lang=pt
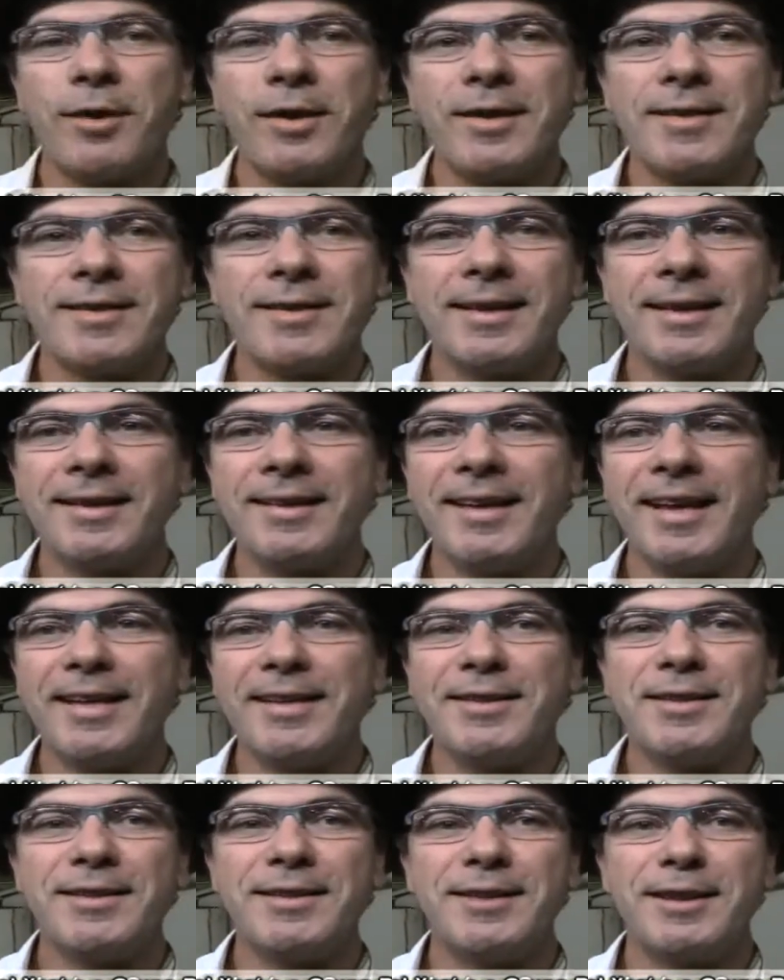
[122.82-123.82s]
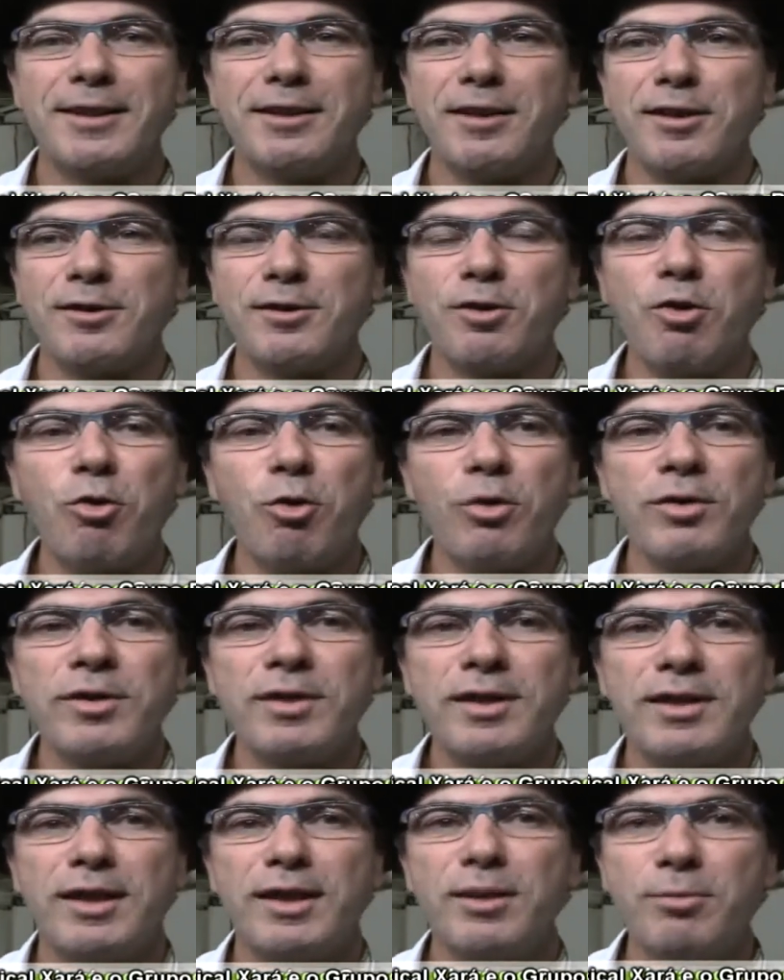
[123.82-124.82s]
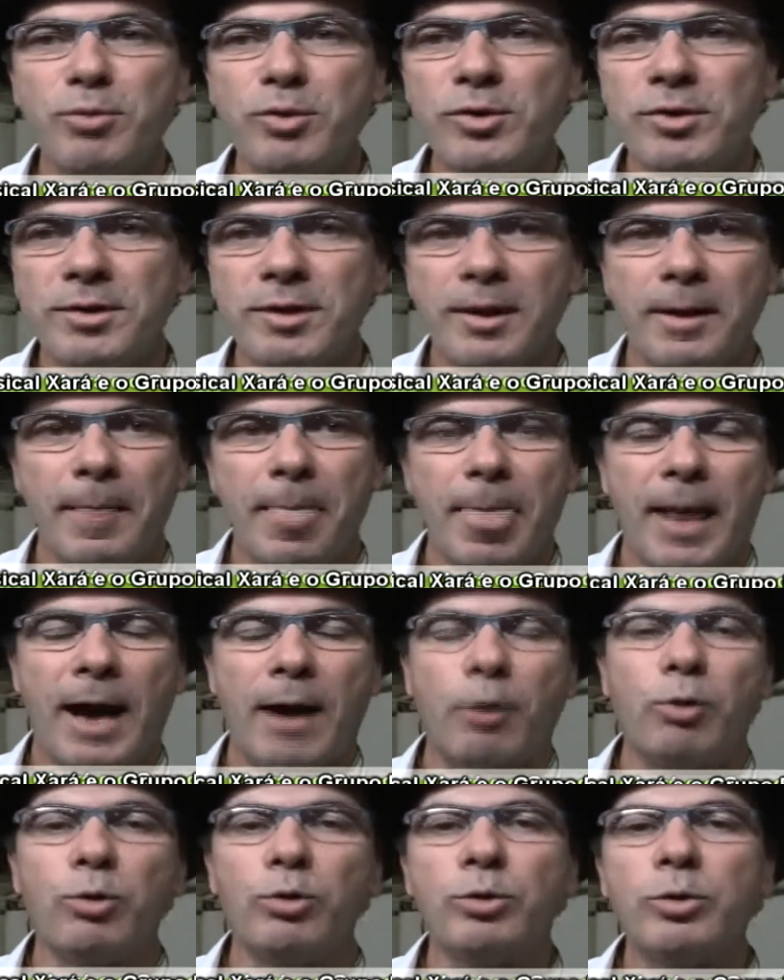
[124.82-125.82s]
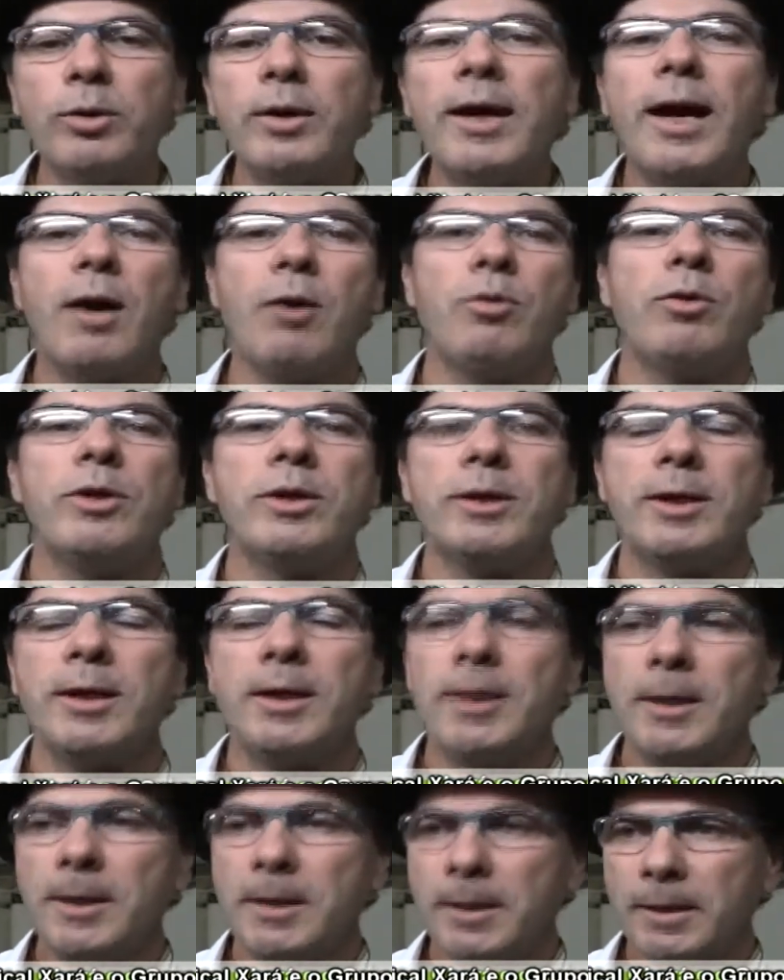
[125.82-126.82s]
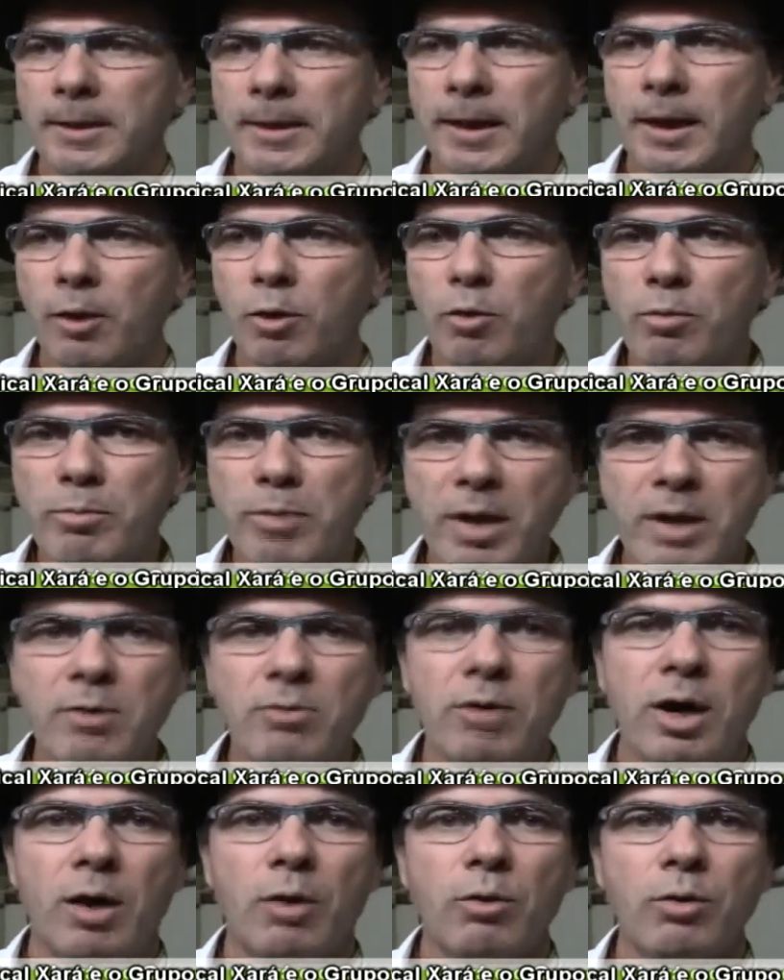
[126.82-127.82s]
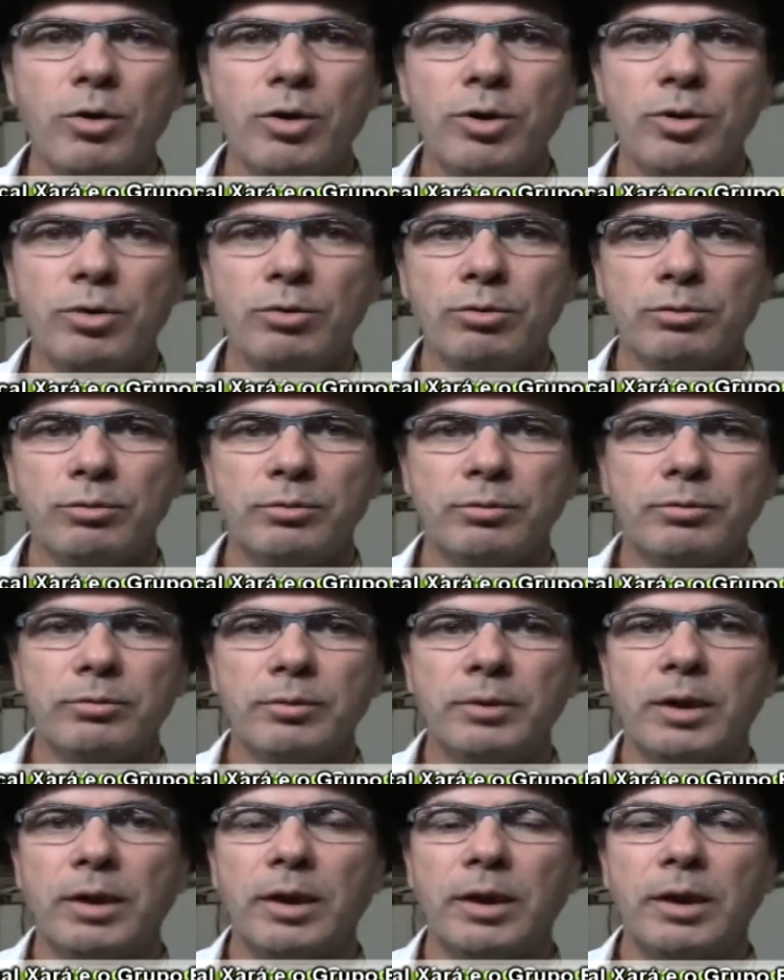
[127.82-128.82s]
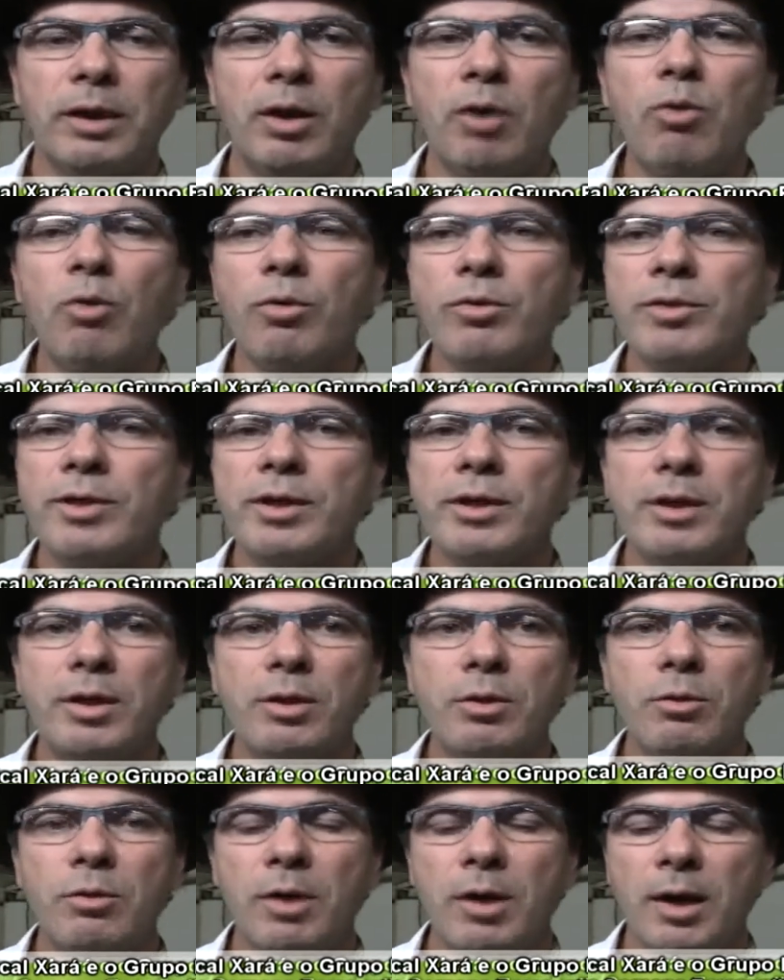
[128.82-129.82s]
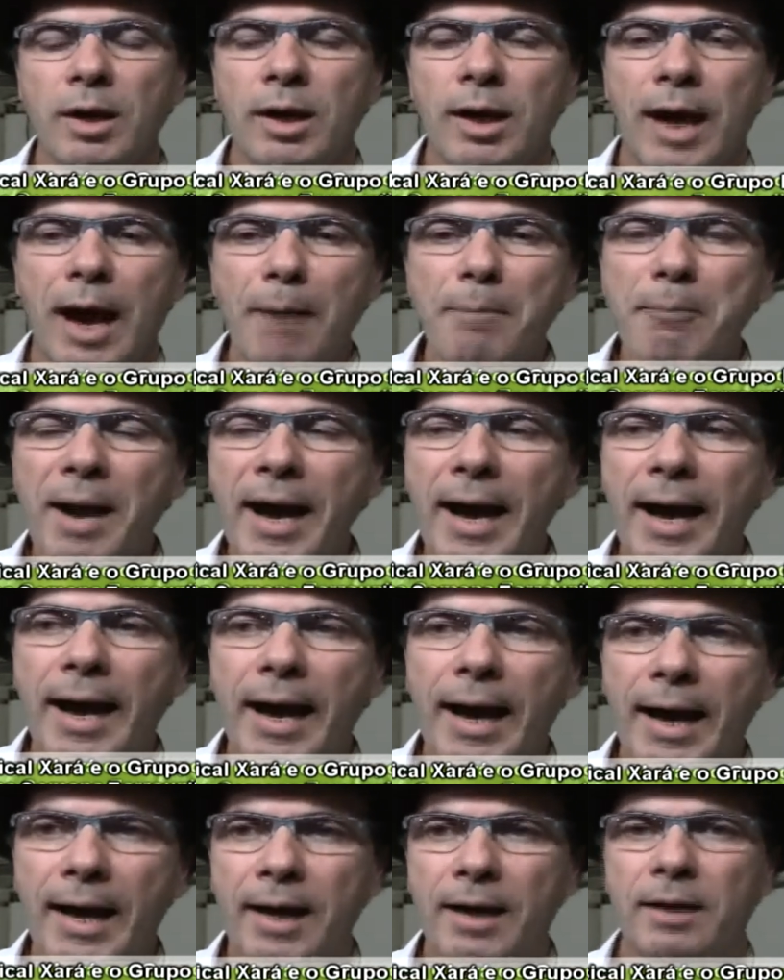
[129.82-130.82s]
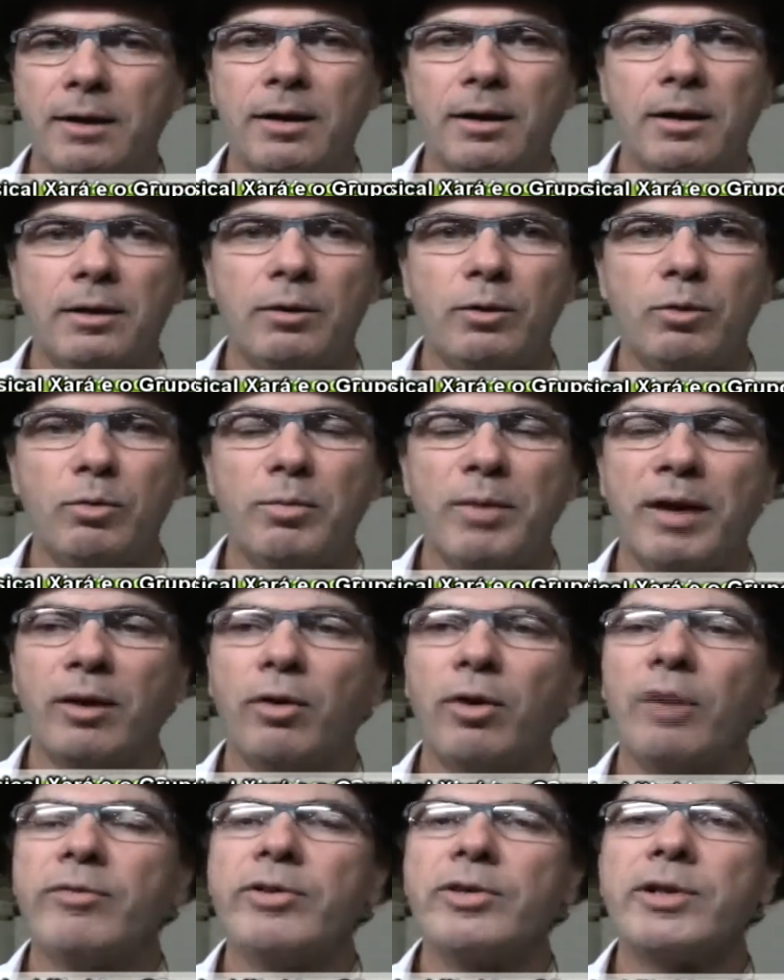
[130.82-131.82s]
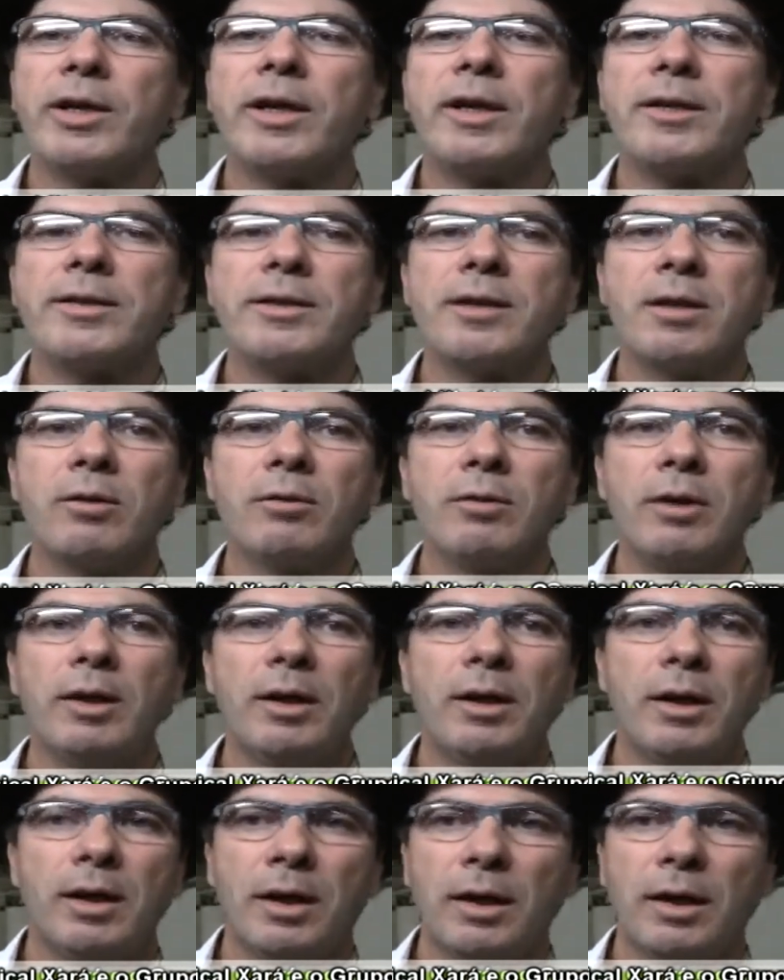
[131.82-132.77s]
coisa, né? De, de que nós não conseguimos a cultura gaúcha, né? O meio gaúcho eh, não conseguiu amarrar uma nova geração